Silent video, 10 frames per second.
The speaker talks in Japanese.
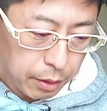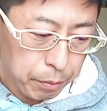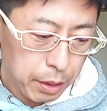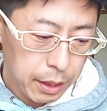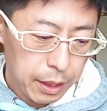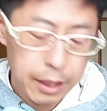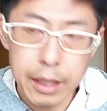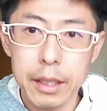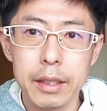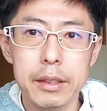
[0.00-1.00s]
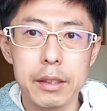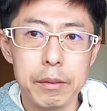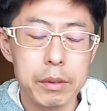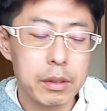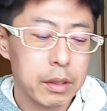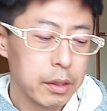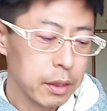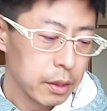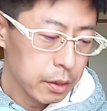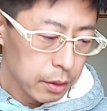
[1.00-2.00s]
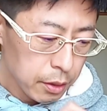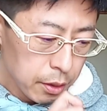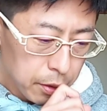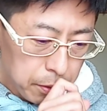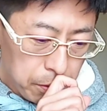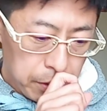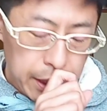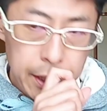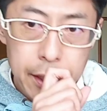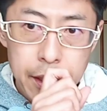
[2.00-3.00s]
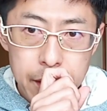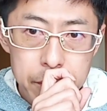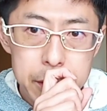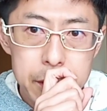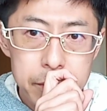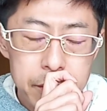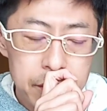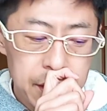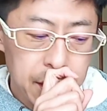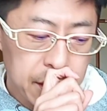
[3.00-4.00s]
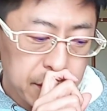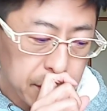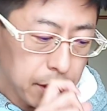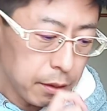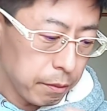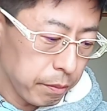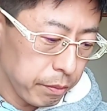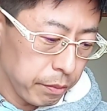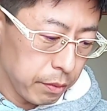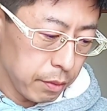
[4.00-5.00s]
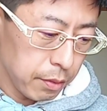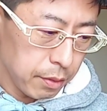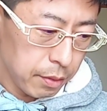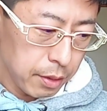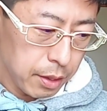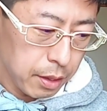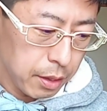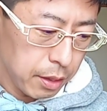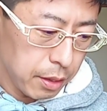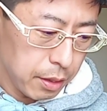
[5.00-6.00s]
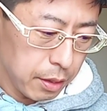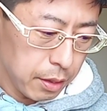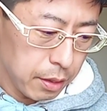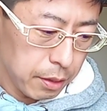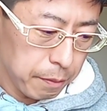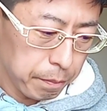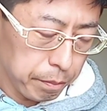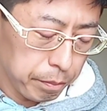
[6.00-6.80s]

てもらわなきゃならないんですけども特に神奈川県のチームに関してで